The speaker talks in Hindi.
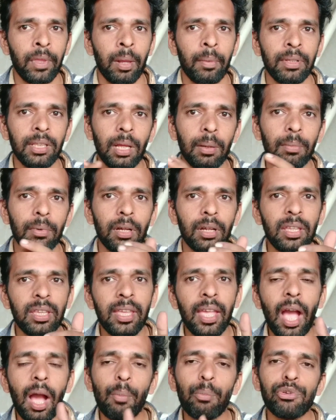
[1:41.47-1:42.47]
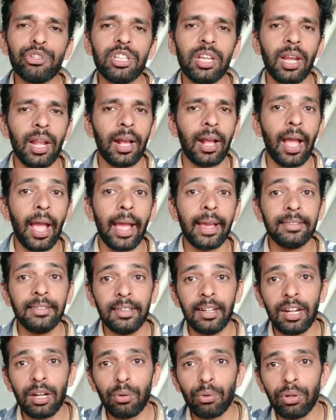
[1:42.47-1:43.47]
मतलब क्या मुझे लगा
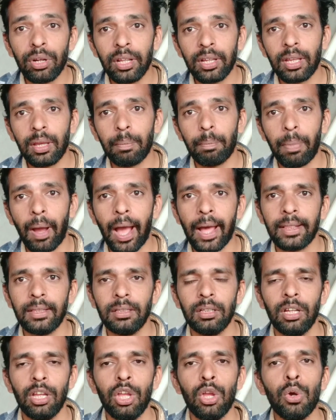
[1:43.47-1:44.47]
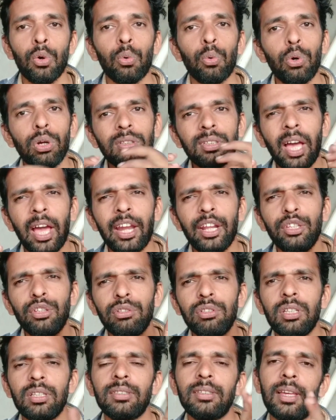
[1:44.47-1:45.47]
एक्सीडेंट होने के बाद वो सारी जो
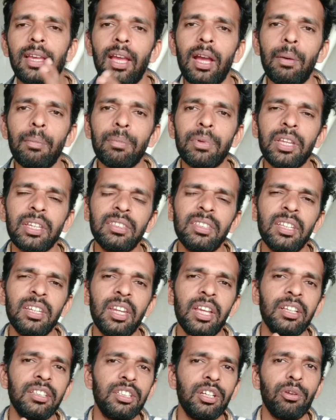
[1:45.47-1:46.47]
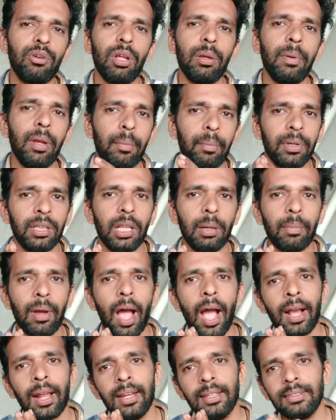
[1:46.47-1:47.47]
चीज़ें हैं हम किसी नेक्स्ट वीडियो में मतलब
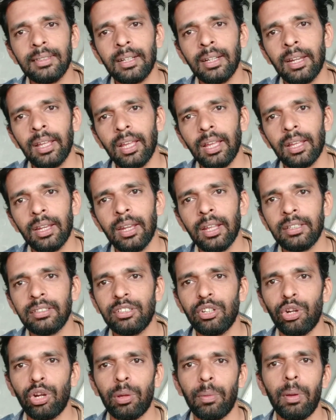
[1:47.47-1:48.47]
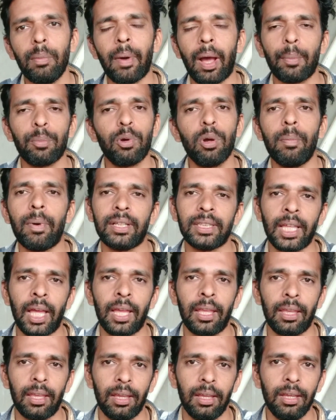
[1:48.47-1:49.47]
अगले संडे नेक्स्ट वीडियो में आपको
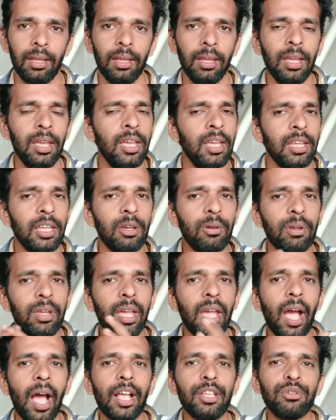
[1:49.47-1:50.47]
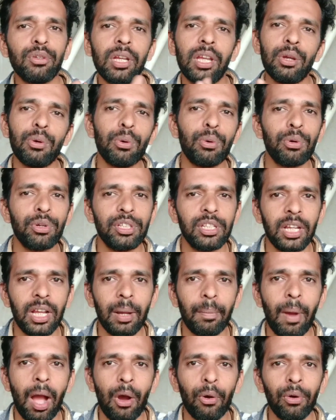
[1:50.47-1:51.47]
बताएंगे क्योंकि आज जो है वो खुशी
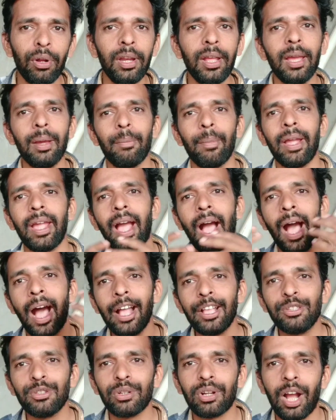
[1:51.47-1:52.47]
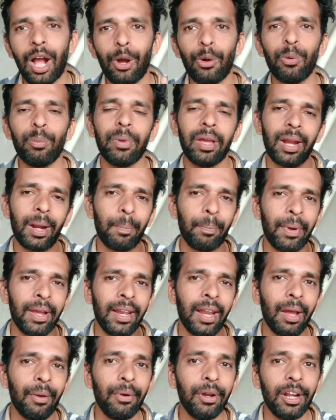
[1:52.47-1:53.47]
का माहौल है मैं आ चुका हूँ मेरा
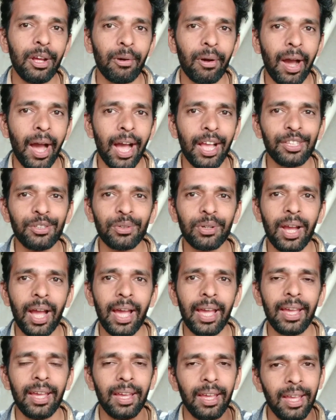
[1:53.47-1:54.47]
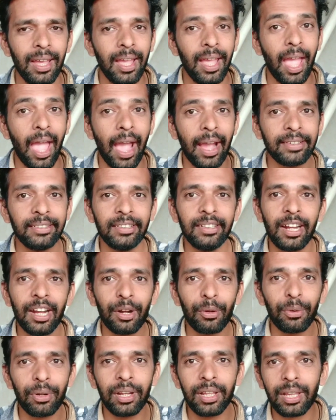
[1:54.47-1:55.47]
पहला वीडियो आ चुका है एक्सीडेंट
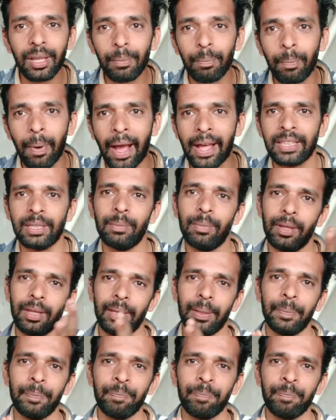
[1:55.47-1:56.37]
होने के बाद भी